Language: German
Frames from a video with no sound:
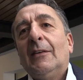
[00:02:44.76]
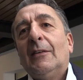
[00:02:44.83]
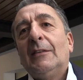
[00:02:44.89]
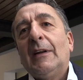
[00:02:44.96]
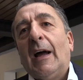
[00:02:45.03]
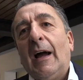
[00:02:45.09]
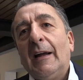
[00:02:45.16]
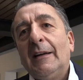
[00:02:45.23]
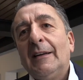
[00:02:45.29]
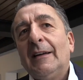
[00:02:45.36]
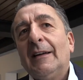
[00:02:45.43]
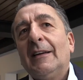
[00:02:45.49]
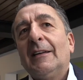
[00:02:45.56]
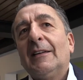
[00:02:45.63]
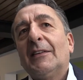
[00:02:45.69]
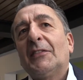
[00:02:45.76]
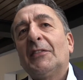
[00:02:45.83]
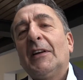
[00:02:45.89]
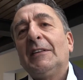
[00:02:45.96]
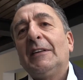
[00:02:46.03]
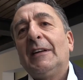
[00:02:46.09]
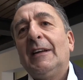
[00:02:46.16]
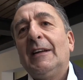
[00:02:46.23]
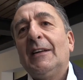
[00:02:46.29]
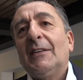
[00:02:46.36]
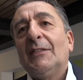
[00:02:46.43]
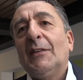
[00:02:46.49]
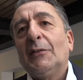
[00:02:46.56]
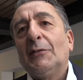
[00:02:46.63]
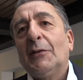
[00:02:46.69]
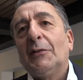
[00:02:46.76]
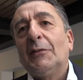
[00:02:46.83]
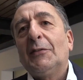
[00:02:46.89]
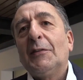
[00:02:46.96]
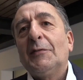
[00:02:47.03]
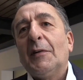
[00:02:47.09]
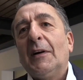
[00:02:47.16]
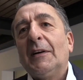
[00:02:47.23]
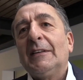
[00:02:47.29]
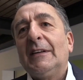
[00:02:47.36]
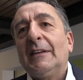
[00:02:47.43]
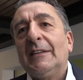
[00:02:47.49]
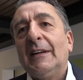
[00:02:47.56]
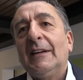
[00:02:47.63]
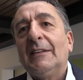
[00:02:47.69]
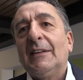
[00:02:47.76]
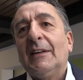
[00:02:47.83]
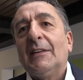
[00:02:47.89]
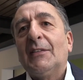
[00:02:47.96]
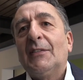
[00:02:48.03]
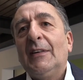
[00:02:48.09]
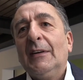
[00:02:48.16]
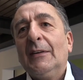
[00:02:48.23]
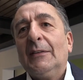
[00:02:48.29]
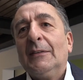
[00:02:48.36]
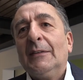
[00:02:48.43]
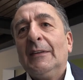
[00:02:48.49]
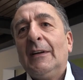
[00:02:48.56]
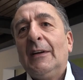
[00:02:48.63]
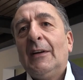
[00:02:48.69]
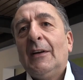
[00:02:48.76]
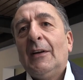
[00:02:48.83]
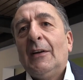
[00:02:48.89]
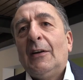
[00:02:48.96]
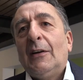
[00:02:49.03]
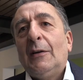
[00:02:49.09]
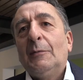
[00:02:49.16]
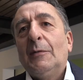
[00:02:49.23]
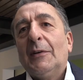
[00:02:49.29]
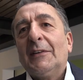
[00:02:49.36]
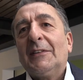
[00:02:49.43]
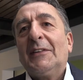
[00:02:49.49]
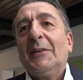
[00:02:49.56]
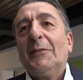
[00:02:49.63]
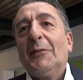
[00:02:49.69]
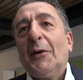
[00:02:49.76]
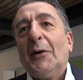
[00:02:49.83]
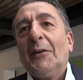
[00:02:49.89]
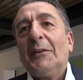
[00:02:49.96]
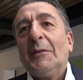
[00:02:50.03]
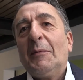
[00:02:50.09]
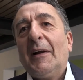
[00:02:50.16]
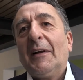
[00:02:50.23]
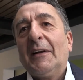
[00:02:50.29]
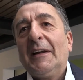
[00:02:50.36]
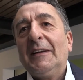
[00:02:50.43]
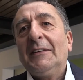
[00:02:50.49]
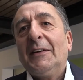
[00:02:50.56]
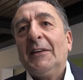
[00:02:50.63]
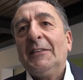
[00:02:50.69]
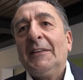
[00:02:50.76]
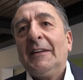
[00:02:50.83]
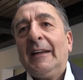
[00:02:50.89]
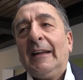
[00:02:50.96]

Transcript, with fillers: Und eine Strategie ist natürlich die Frage der Digitalisierung, über die wir heute mal reden können.